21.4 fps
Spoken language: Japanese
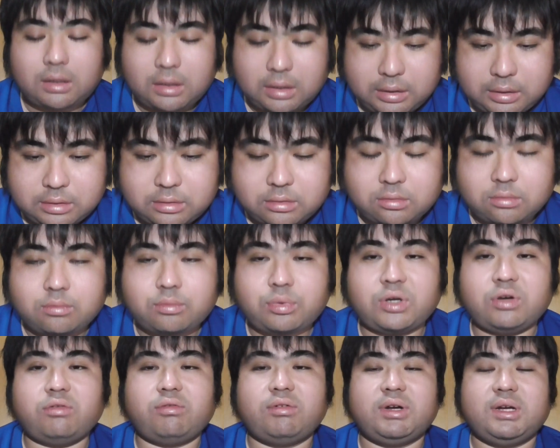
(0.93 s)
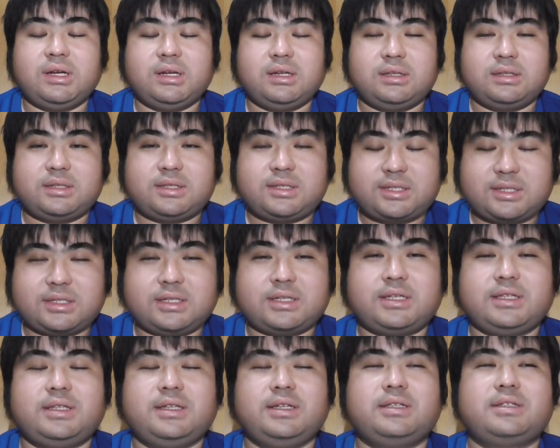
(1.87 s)
はい、こんばんは。つぐ
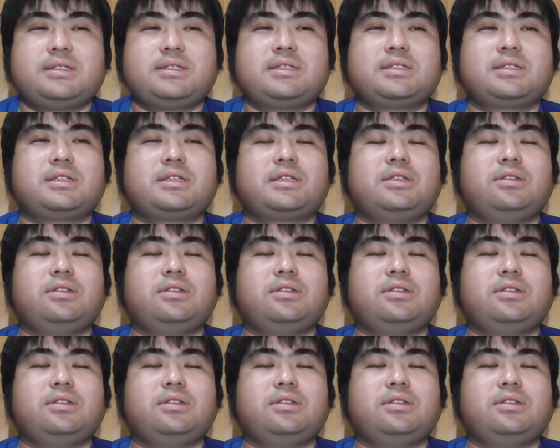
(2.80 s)
きです。